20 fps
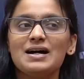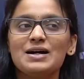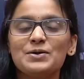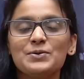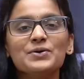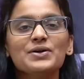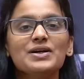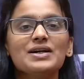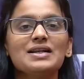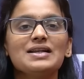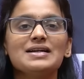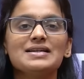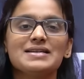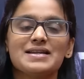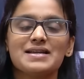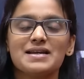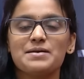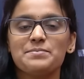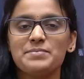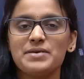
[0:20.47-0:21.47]
உங்களில்
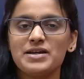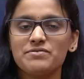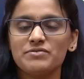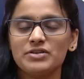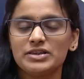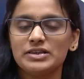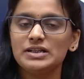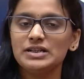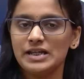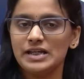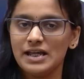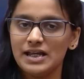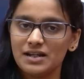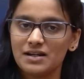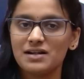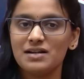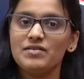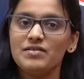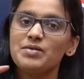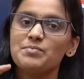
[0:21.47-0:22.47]
நிறைய பேர் வந்து
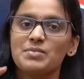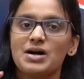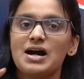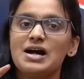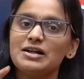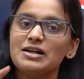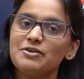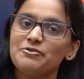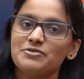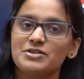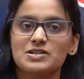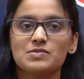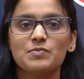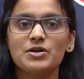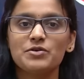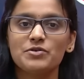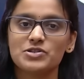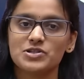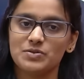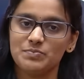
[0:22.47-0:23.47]
ஏற்கனவே மார்க்கை ஃபிக்ஸ்
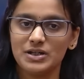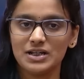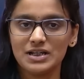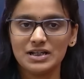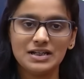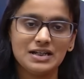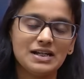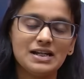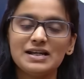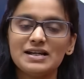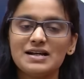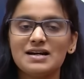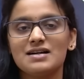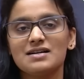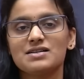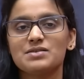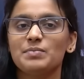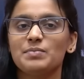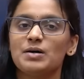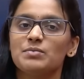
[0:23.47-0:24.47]
பண்ணி வச்சுருப்பீங்க இல்லையா
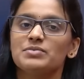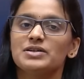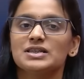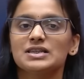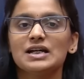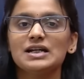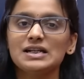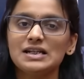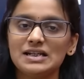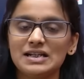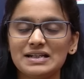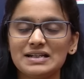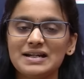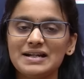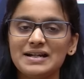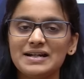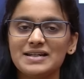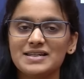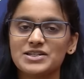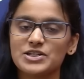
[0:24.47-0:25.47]
பப்ளிக் தான் இல்லைன்னு
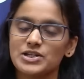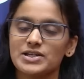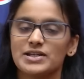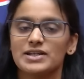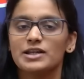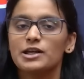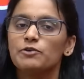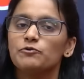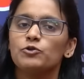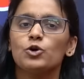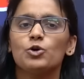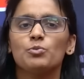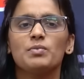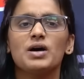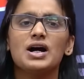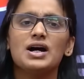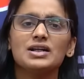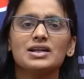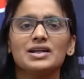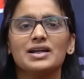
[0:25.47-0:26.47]
ஆயிடுச்சு இவ்வளோ
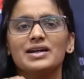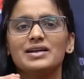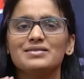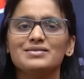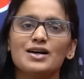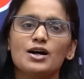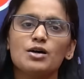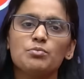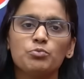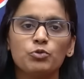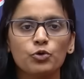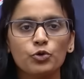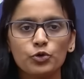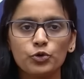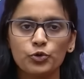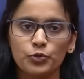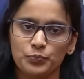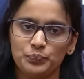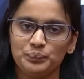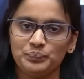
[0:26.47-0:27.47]
மார்க் எடுத்தால்
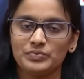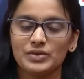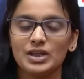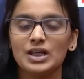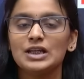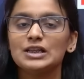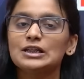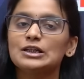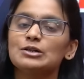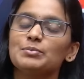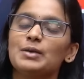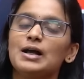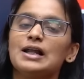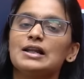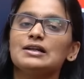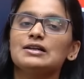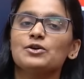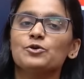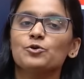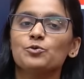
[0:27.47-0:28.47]
போதும் இதுக்கு மேலே
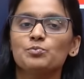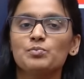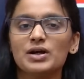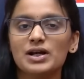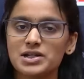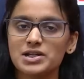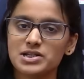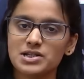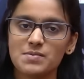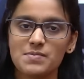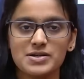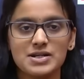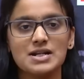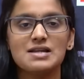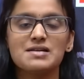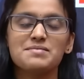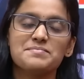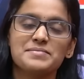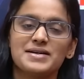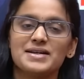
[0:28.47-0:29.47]
நான் ரொம்ப
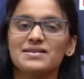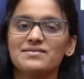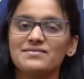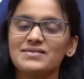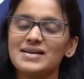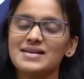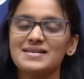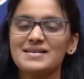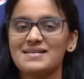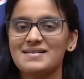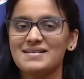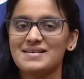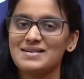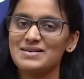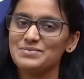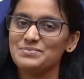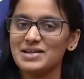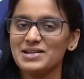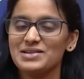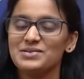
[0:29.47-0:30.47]
கஷ்டப்பட்டெல்லாம் படிக்க வேண்டாம்
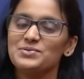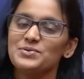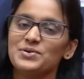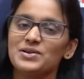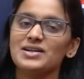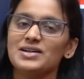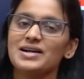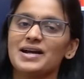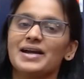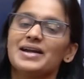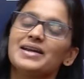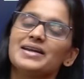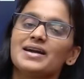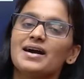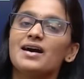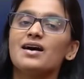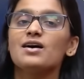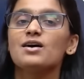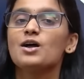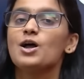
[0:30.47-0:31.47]
அப்படின்னு ஒரு
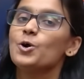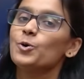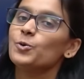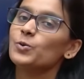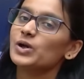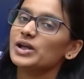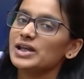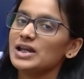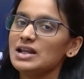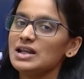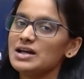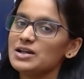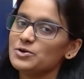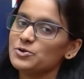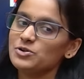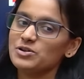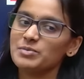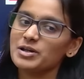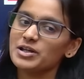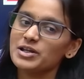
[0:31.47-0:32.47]
ஐடியா உங்கள்
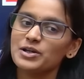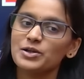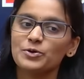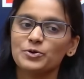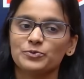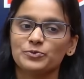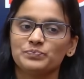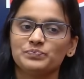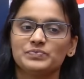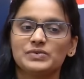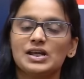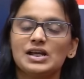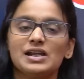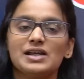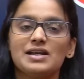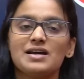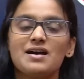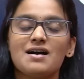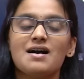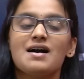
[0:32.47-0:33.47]
எல்லாருக்குள்ளேயுமே இருக்கும் இல்லையா